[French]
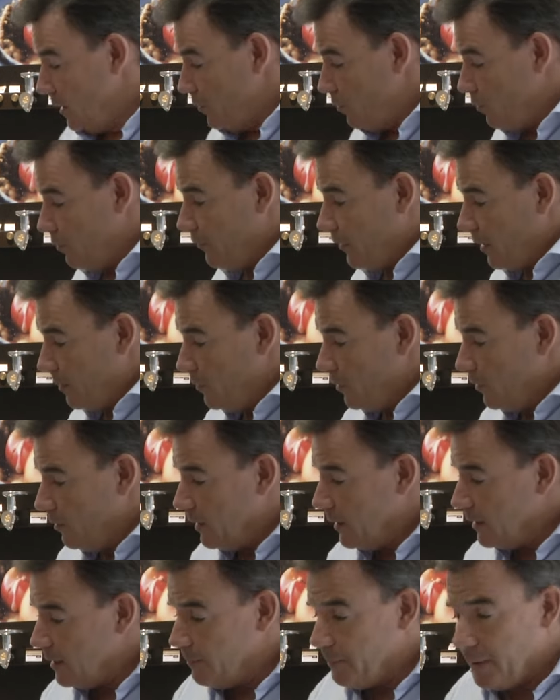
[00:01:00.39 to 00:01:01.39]
Donc
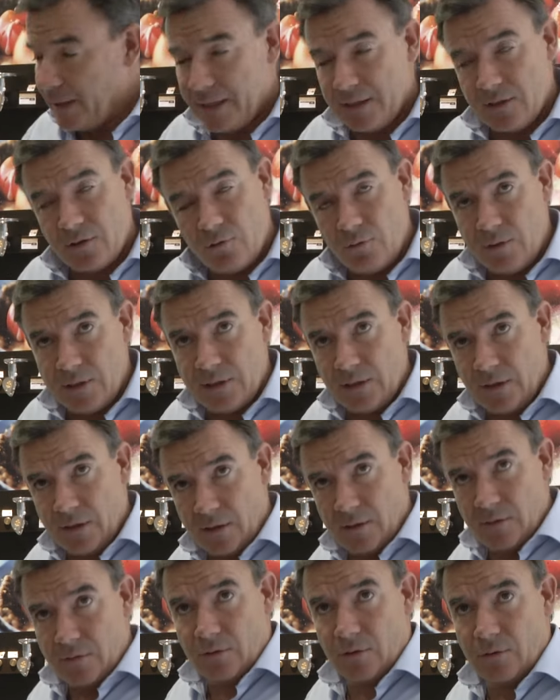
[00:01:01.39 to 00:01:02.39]
vraiment un appareil
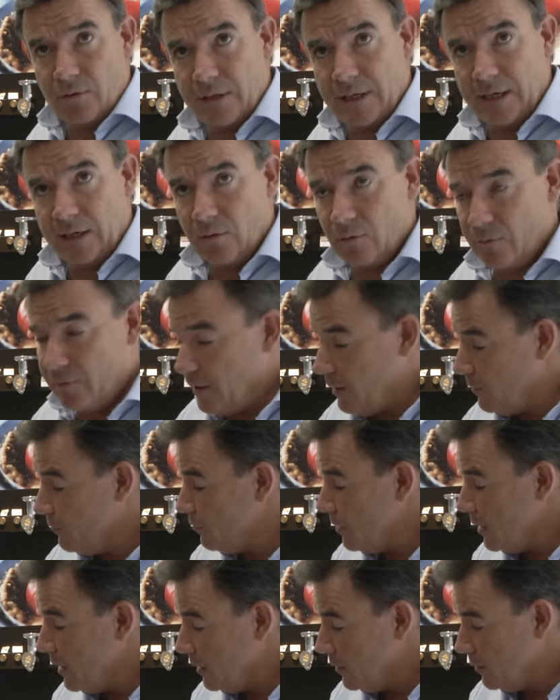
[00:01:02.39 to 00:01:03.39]
cuiseur dans lequel on va
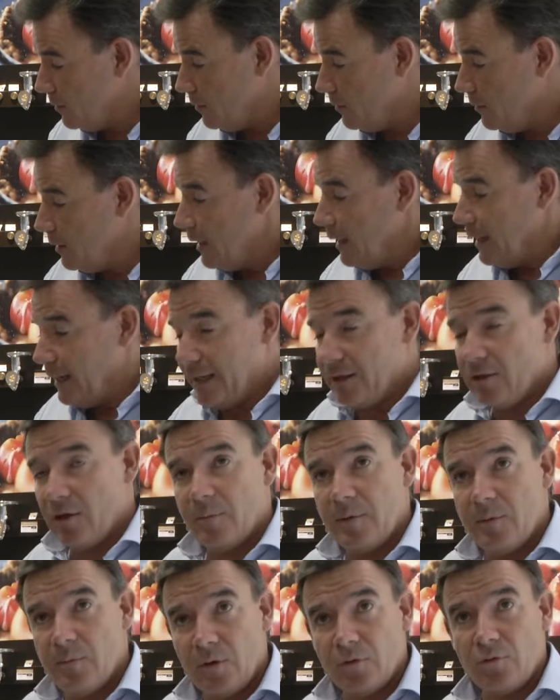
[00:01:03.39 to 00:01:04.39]
avoir euh,
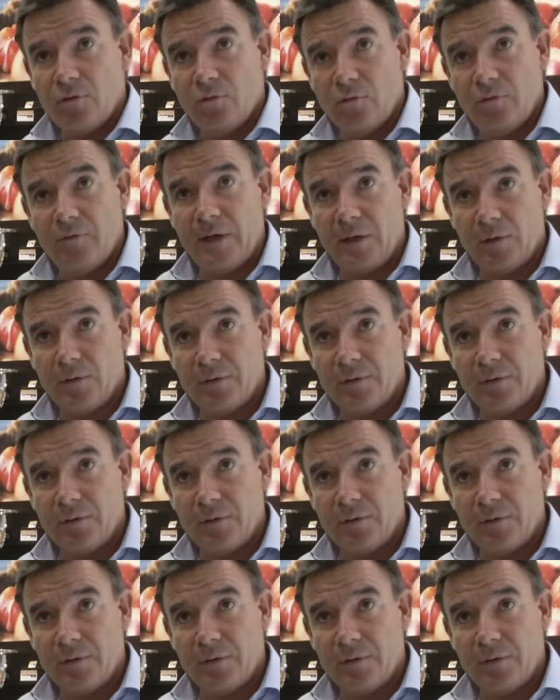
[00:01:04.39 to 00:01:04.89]
énormément de nouvelles